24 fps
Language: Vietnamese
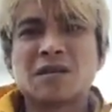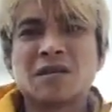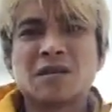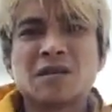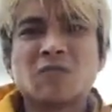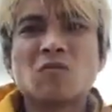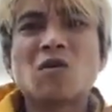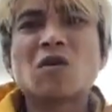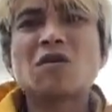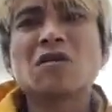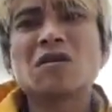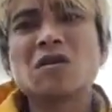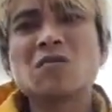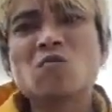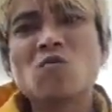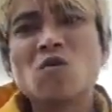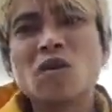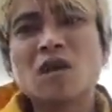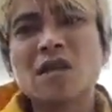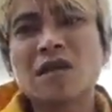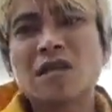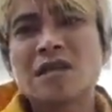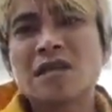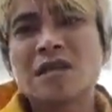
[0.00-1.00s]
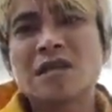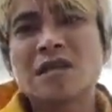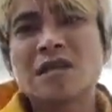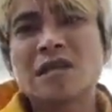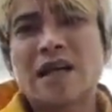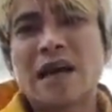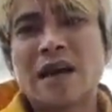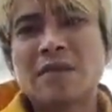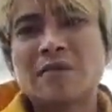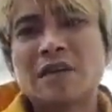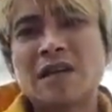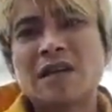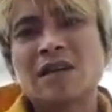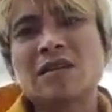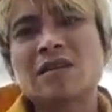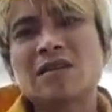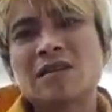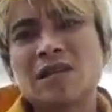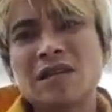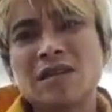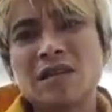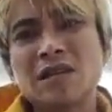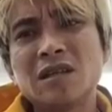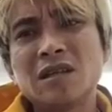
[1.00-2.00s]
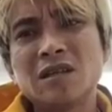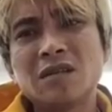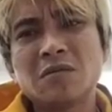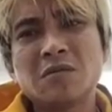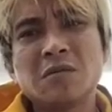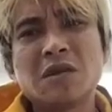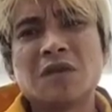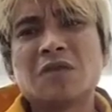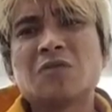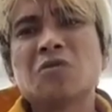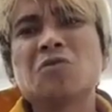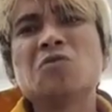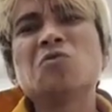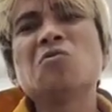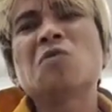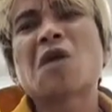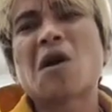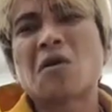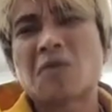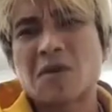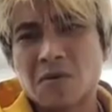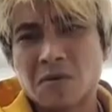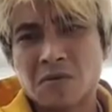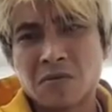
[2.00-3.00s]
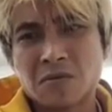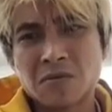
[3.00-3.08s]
bọn nó cứ muốn là chia sẻ mấy các thứ linh tinh nhưng mình có nhu cầu đâu